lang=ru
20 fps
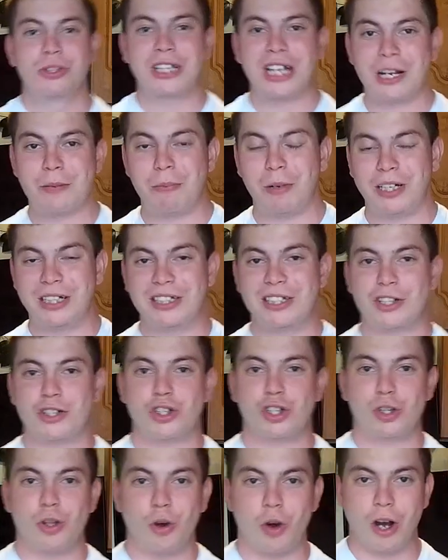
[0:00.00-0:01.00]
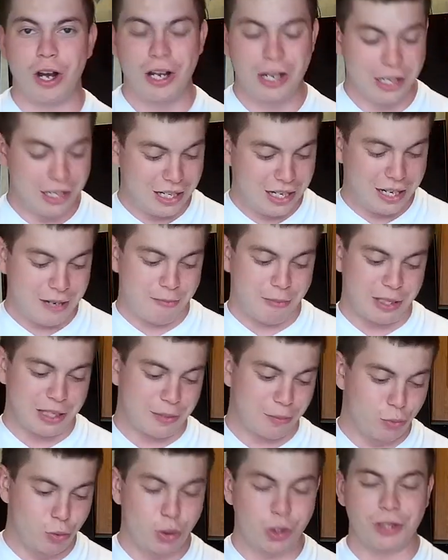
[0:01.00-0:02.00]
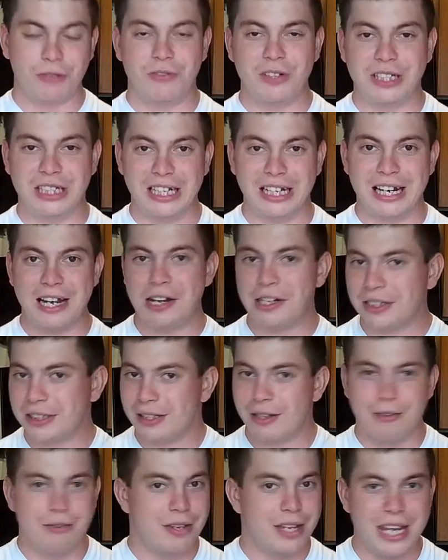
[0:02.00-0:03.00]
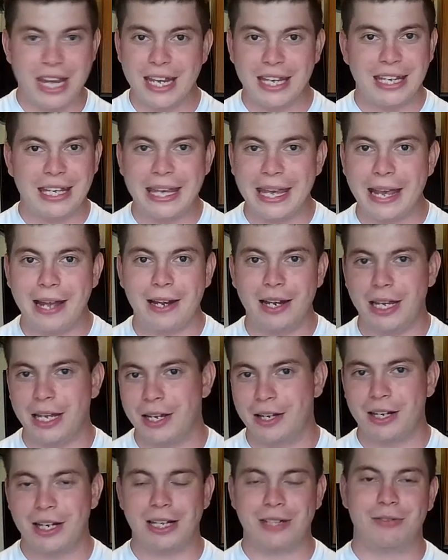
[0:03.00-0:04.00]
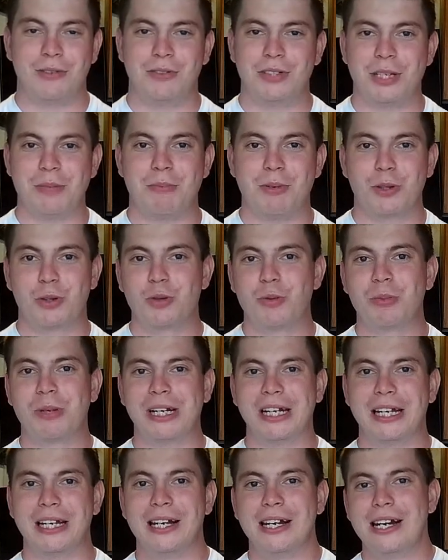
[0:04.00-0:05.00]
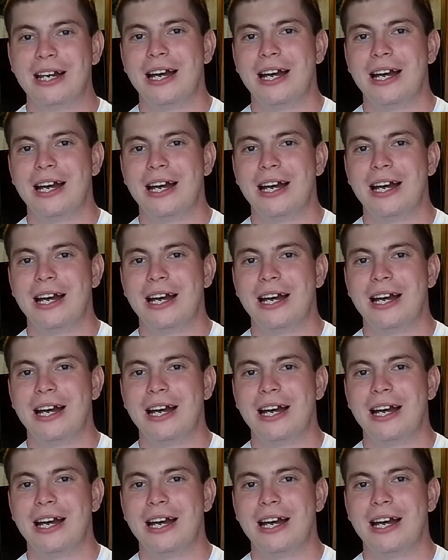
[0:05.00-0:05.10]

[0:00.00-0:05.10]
так произошло? Потому что выделялся не гелий, как вы все подумали,